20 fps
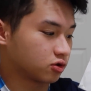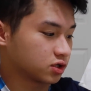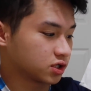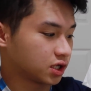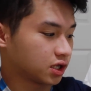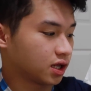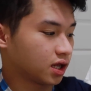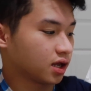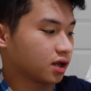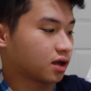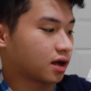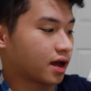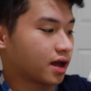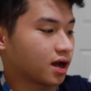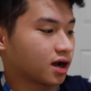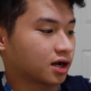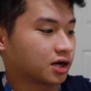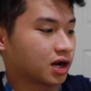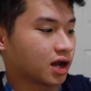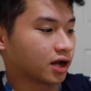Terus ini
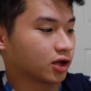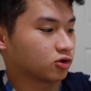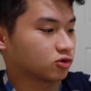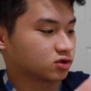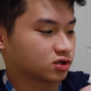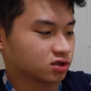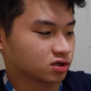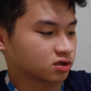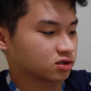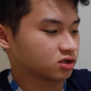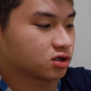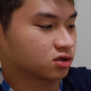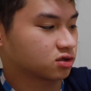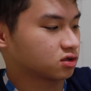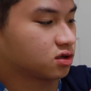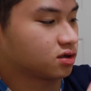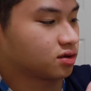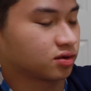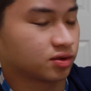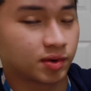kayak kena gitu. Tuk, tuk
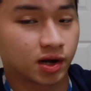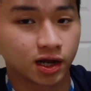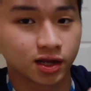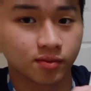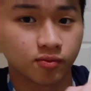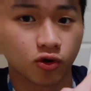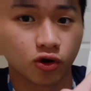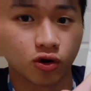makanya